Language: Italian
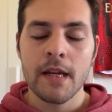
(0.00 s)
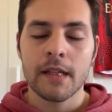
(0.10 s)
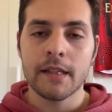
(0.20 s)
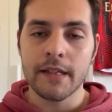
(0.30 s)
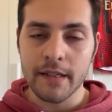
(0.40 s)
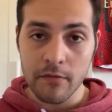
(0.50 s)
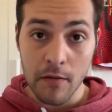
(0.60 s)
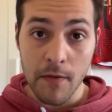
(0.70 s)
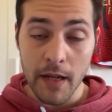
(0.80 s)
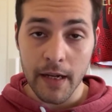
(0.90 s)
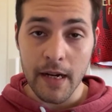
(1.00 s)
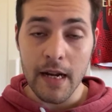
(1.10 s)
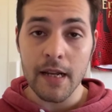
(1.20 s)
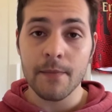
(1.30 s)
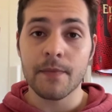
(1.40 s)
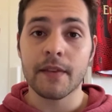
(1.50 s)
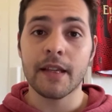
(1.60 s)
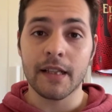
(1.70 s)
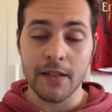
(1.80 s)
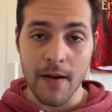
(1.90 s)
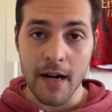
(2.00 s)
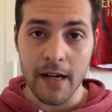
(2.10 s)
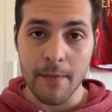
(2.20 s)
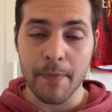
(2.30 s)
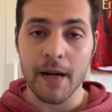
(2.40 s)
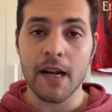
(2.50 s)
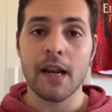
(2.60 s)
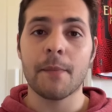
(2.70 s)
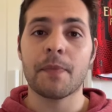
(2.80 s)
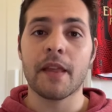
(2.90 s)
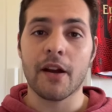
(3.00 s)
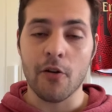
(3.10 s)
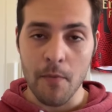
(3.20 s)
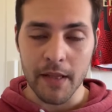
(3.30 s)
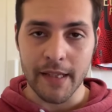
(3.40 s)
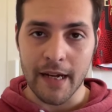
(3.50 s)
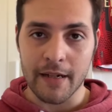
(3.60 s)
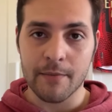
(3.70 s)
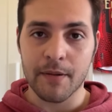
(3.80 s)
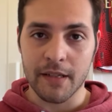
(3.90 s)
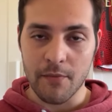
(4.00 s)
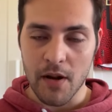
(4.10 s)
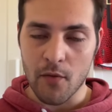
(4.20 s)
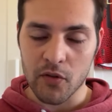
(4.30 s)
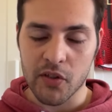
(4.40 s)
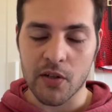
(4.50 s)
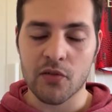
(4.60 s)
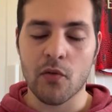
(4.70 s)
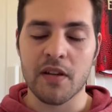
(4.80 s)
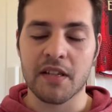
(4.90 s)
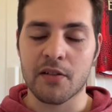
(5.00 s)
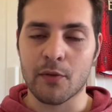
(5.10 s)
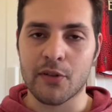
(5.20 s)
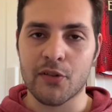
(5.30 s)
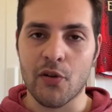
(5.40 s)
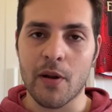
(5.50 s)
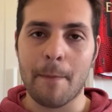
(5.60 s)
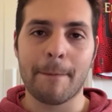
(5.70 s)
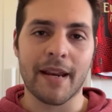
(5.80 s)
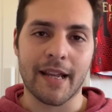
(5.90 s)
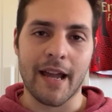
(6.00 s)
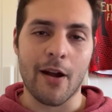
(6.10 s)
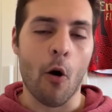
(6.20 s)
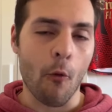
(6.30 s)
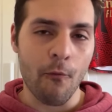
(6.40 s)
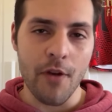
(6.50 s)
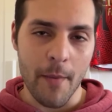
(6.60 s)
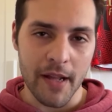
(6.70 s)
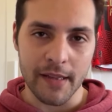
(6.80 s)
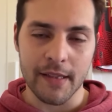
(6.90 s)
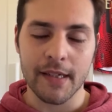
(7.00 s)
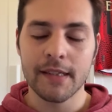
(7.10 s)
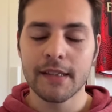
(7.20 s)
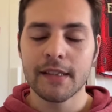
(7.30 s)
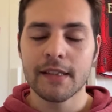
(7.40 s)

di iscrivervi al canale, di attivare la campanella e commentare per dirmi la vostra su questa situazione. Perché ovviamente